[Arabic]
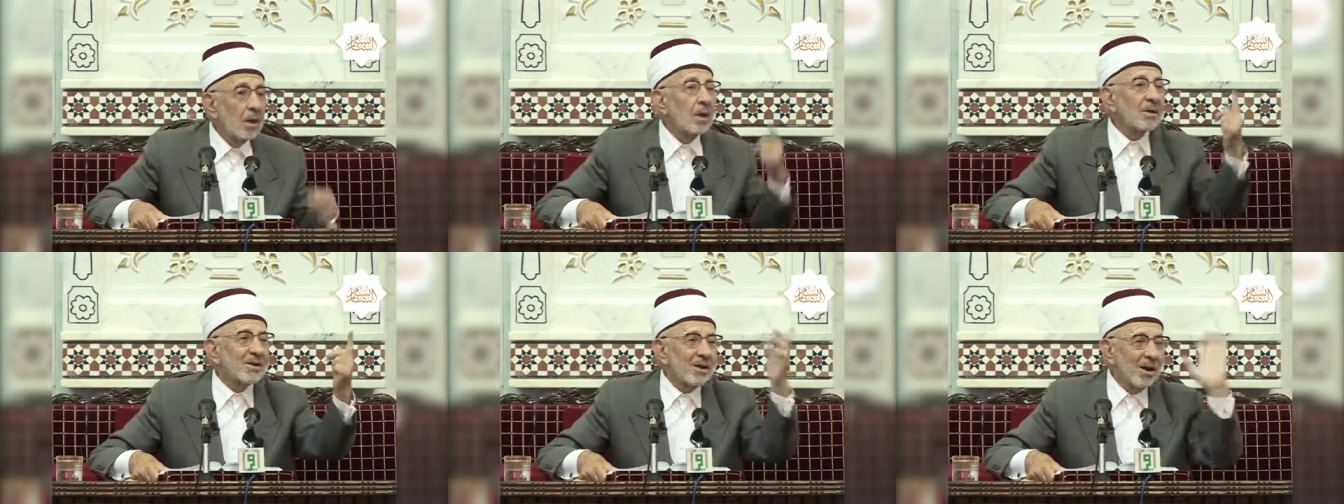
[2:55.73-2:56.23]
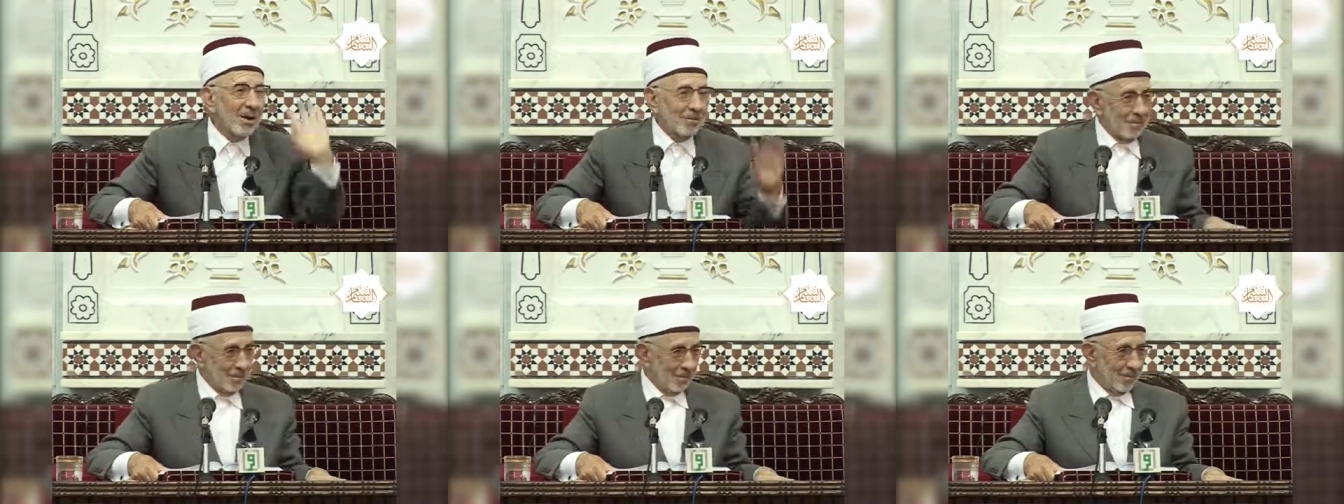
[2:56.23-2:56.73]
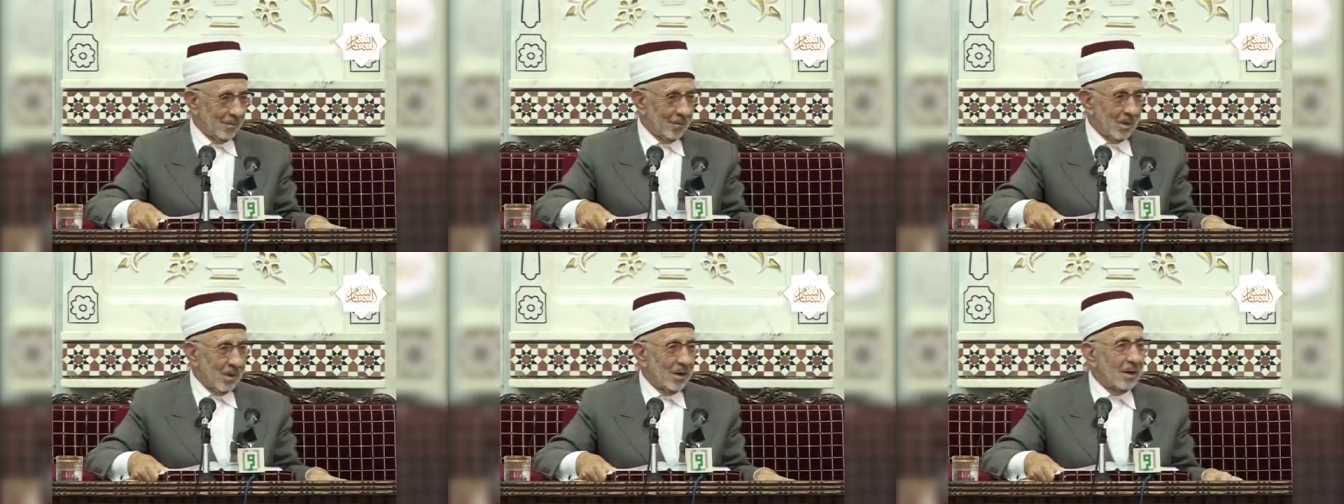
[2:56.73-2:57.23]
الإسلام
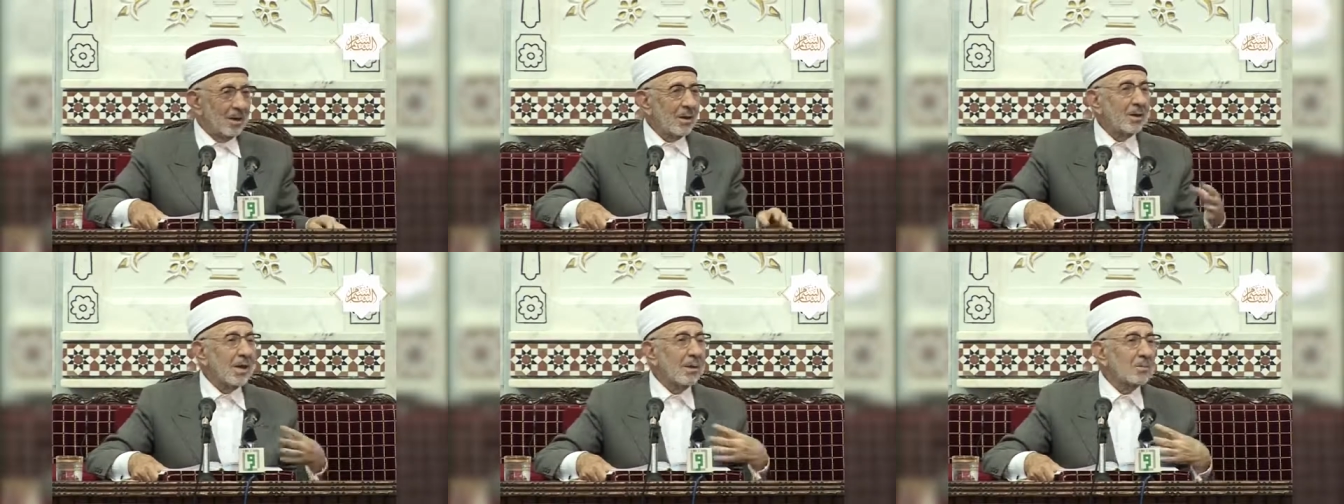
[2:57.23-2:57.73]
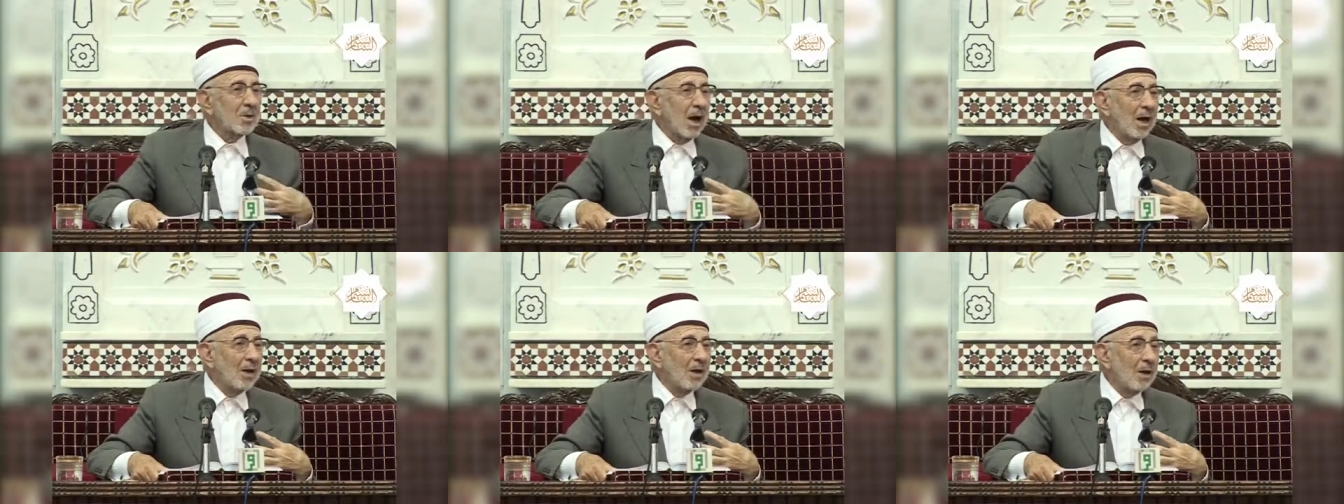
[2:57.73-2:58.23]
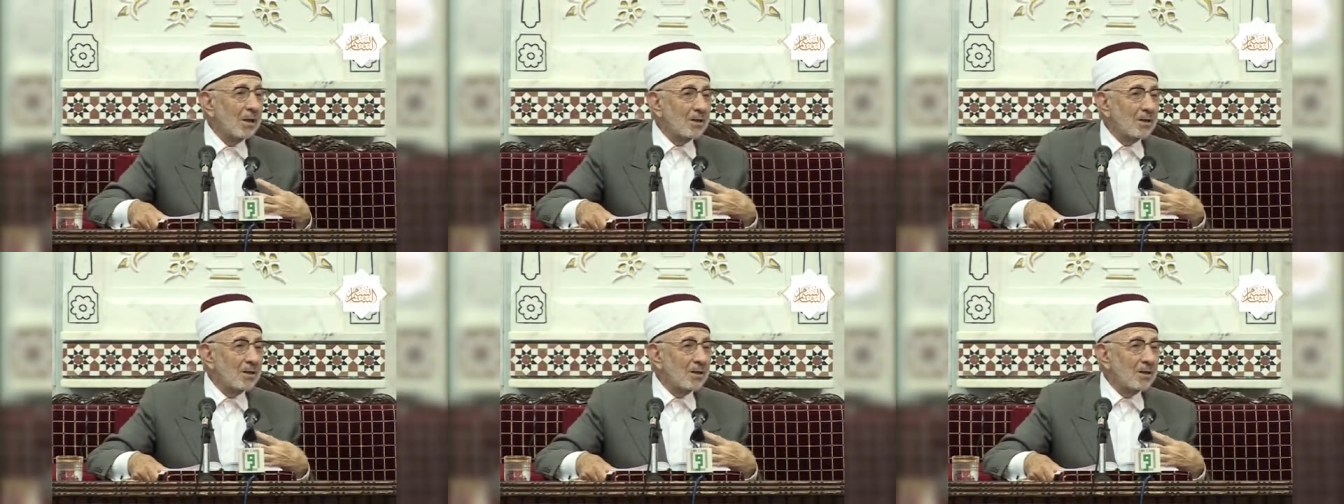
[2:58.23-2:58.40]
الإسلام جعل